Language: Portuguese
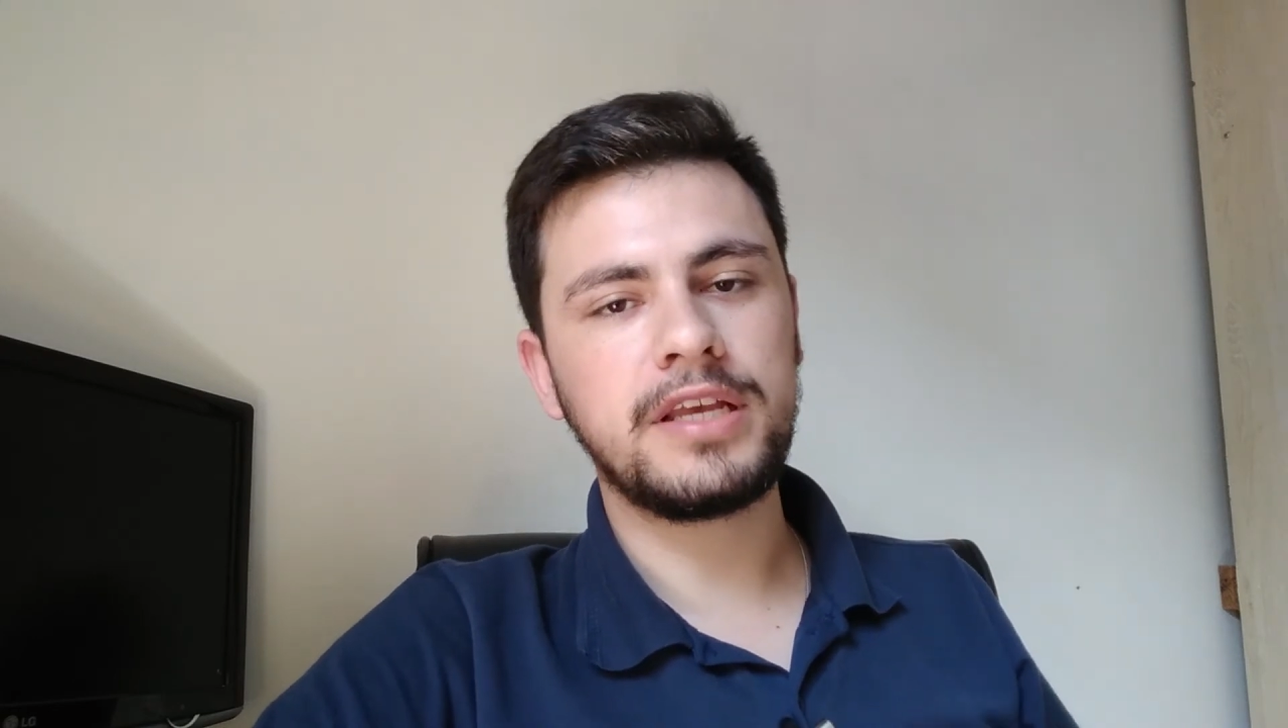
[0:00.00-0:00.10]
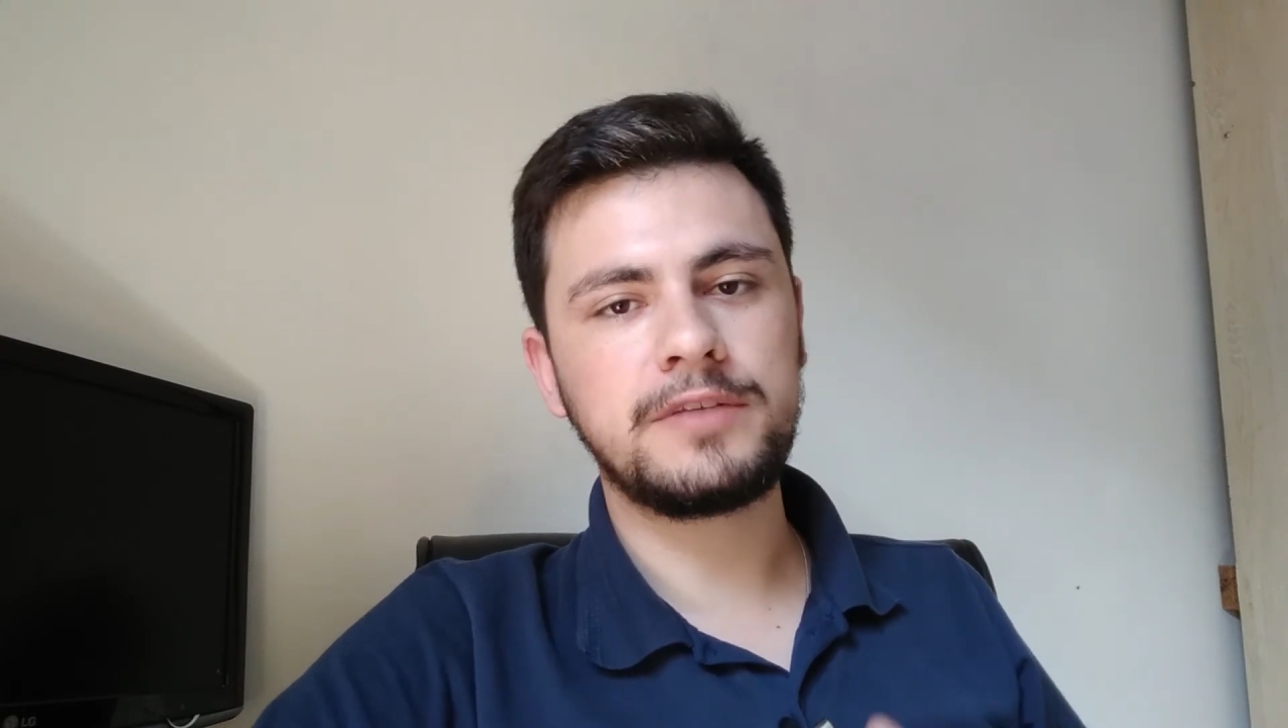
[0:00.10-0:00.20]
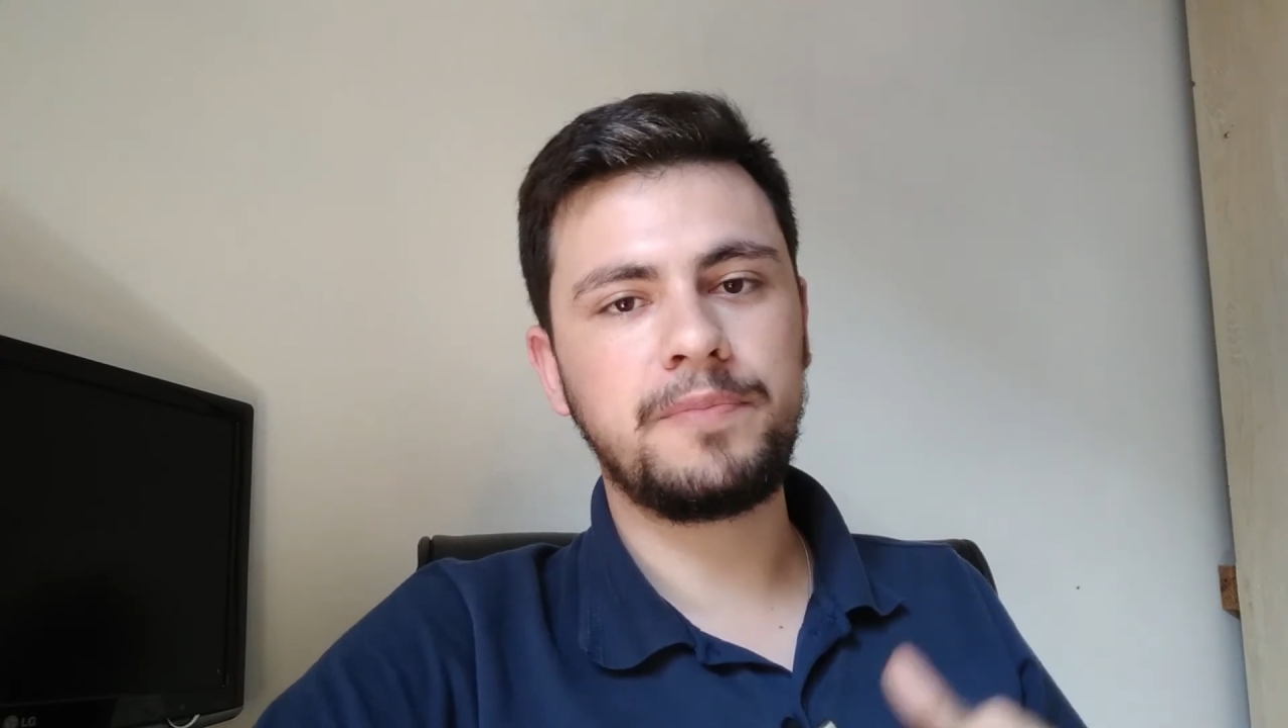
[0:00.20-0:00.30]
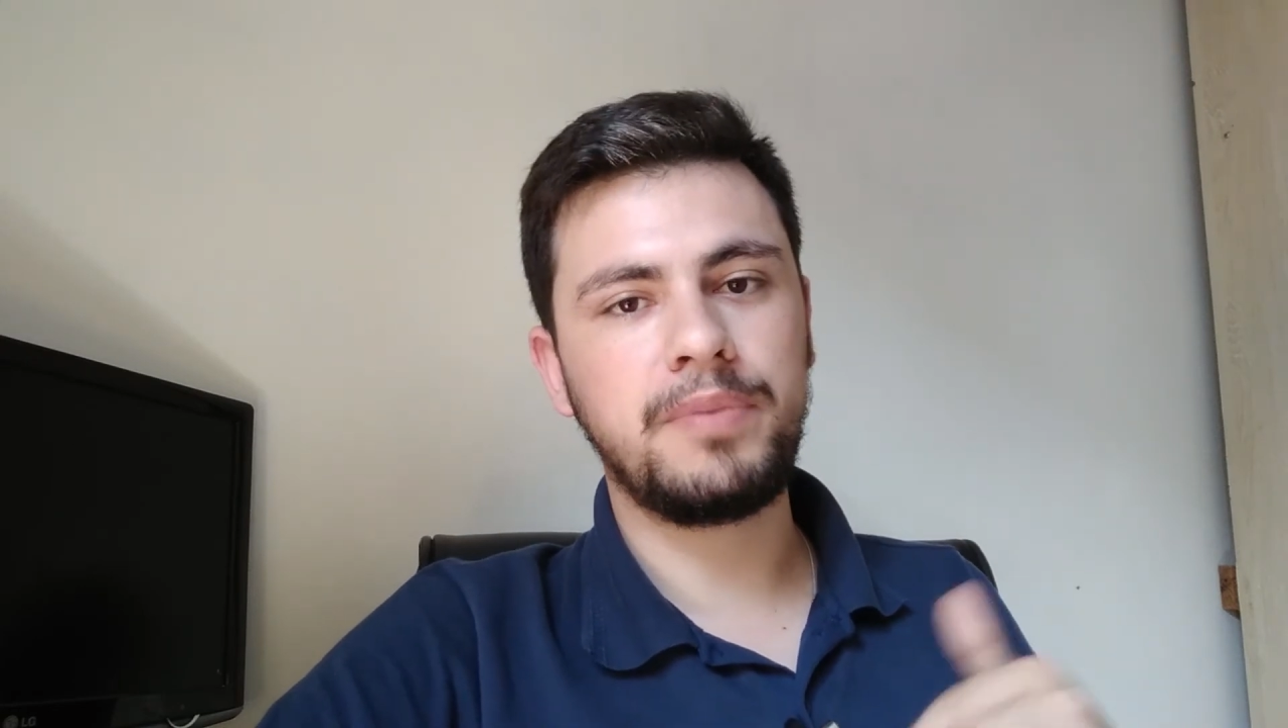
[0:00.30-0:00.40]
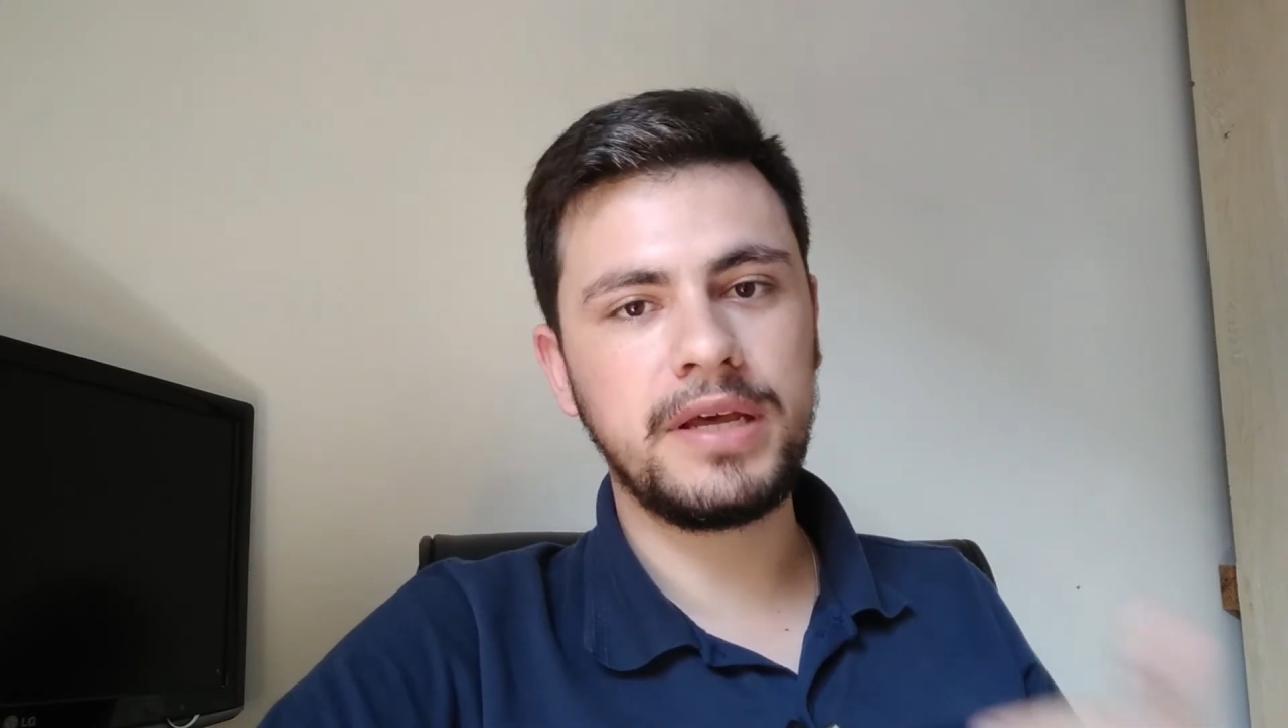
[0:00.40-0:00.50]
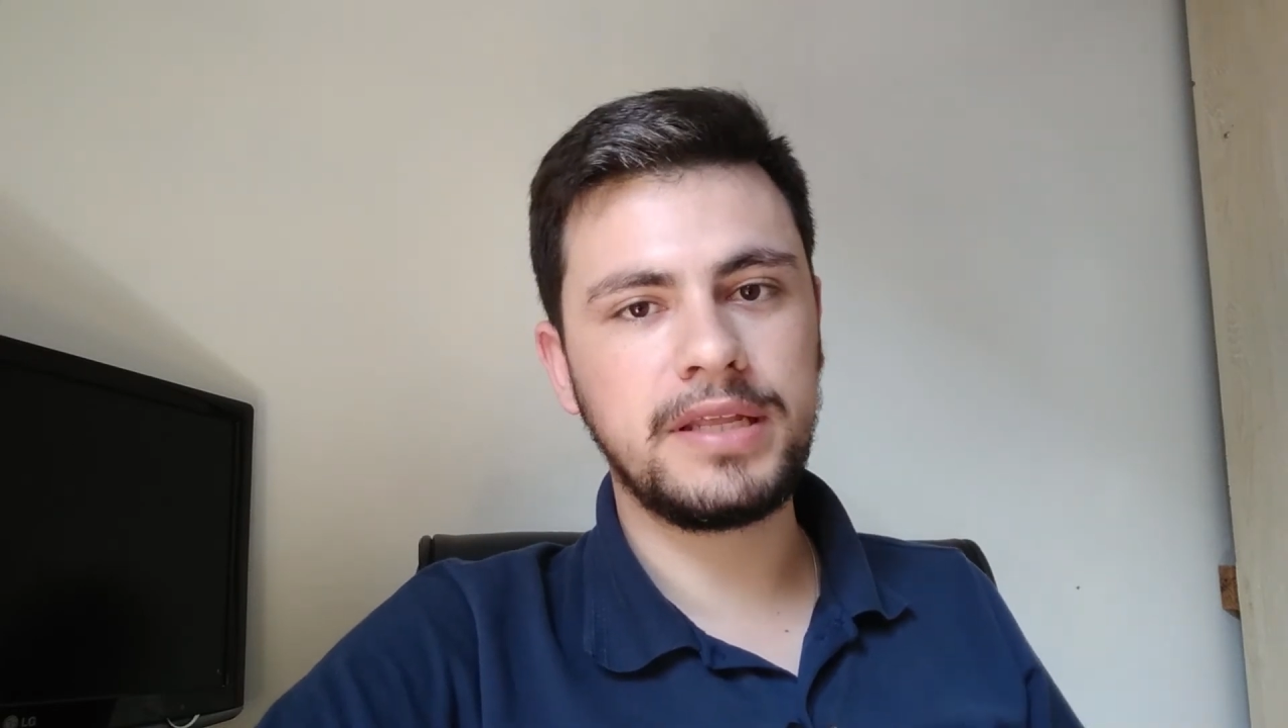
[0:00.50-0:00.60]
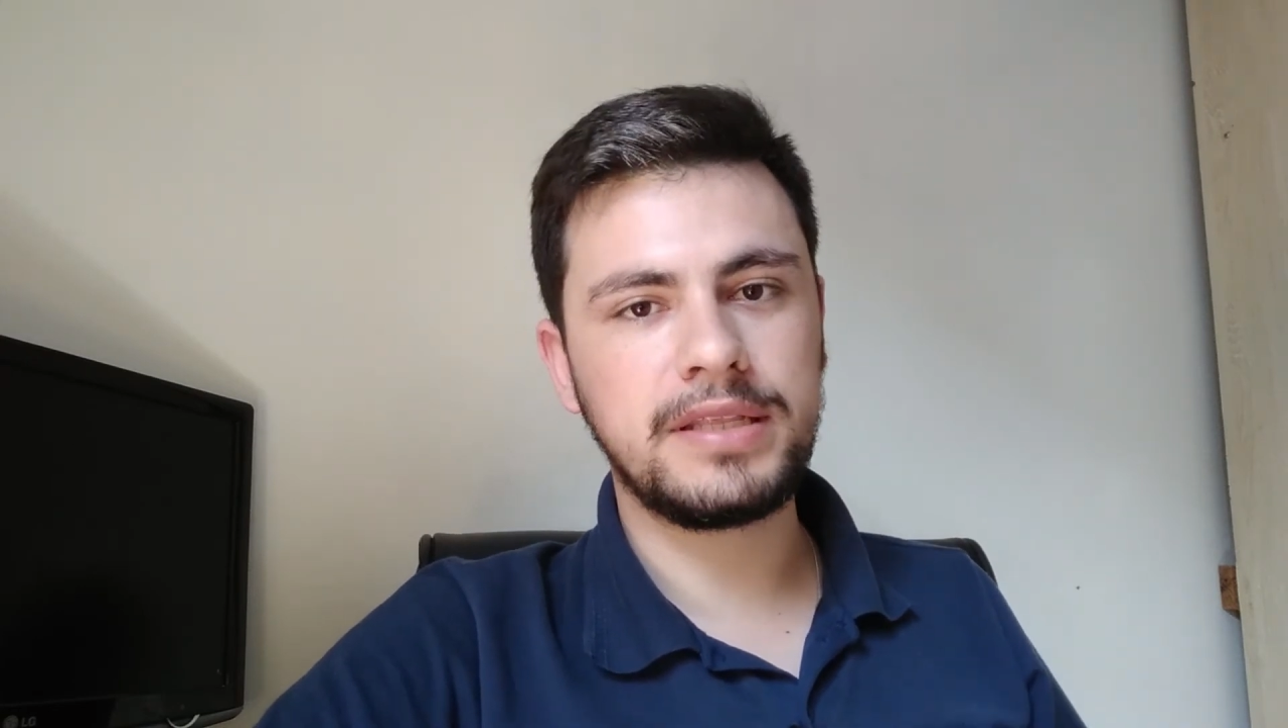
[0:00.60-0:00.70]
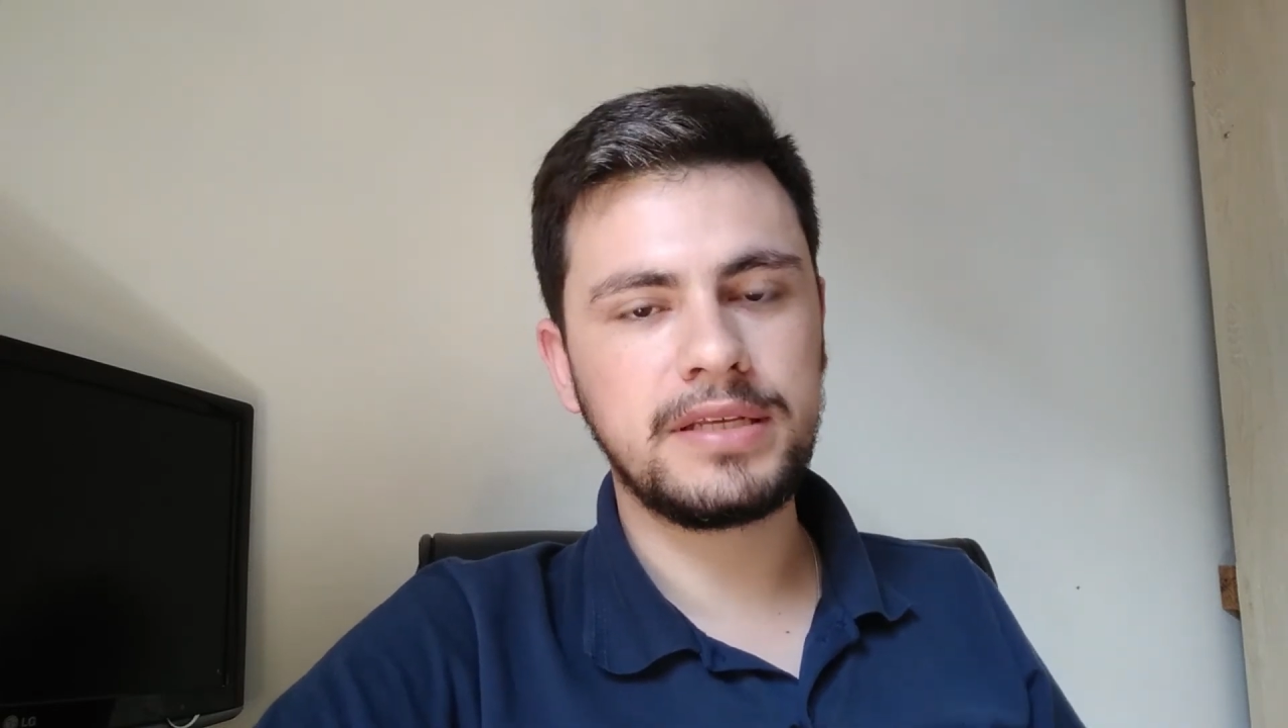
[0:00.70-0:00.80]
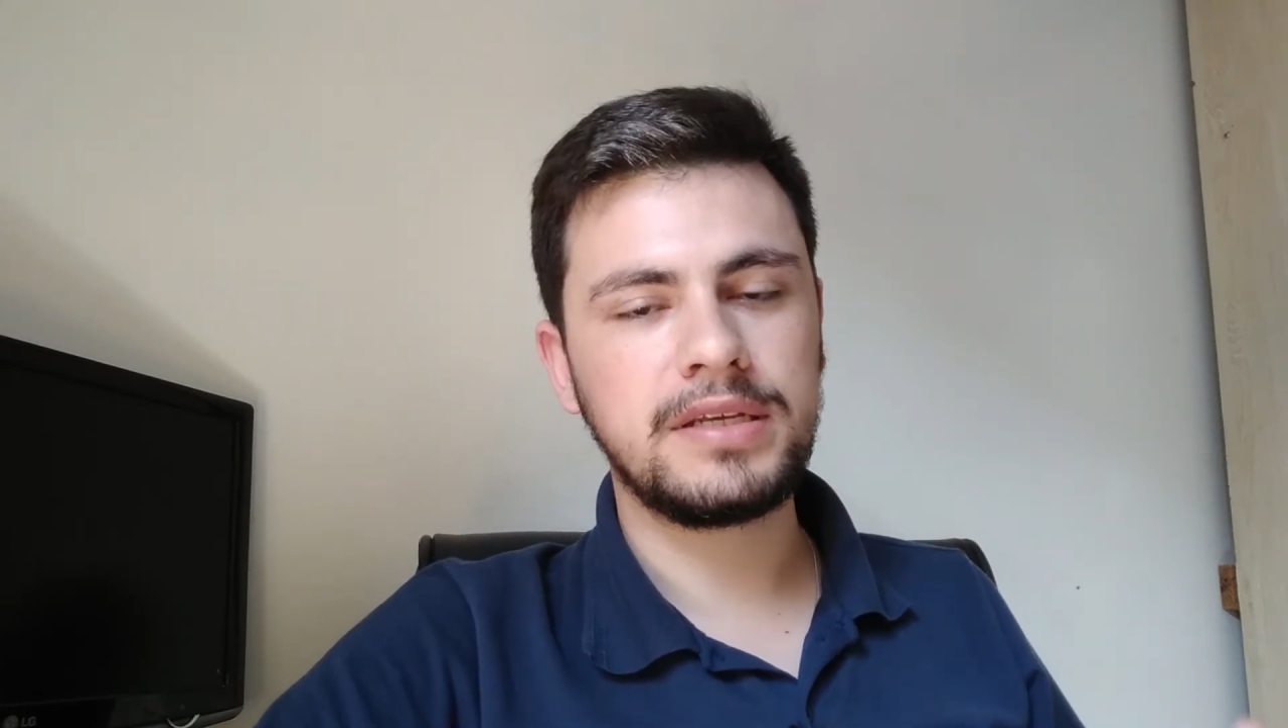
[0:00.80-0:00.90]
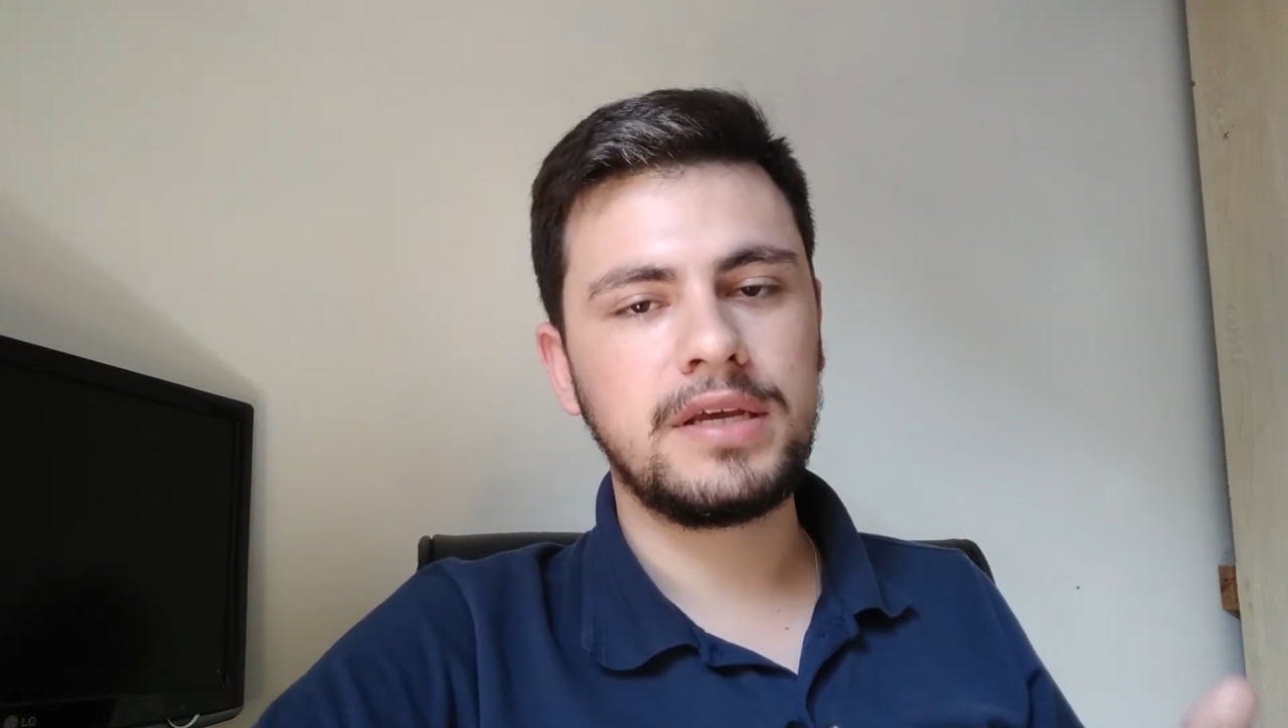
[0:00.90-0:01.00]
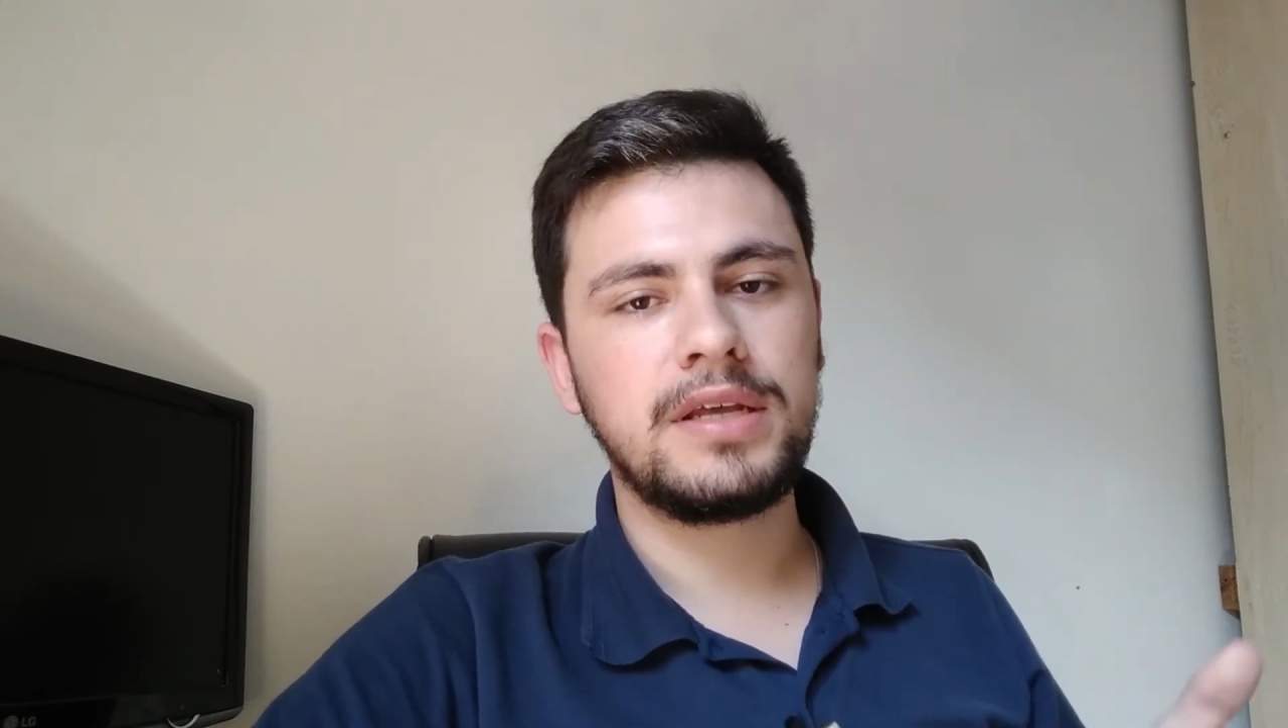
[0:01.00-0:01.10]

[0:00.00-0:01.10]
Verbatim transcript: as plantas,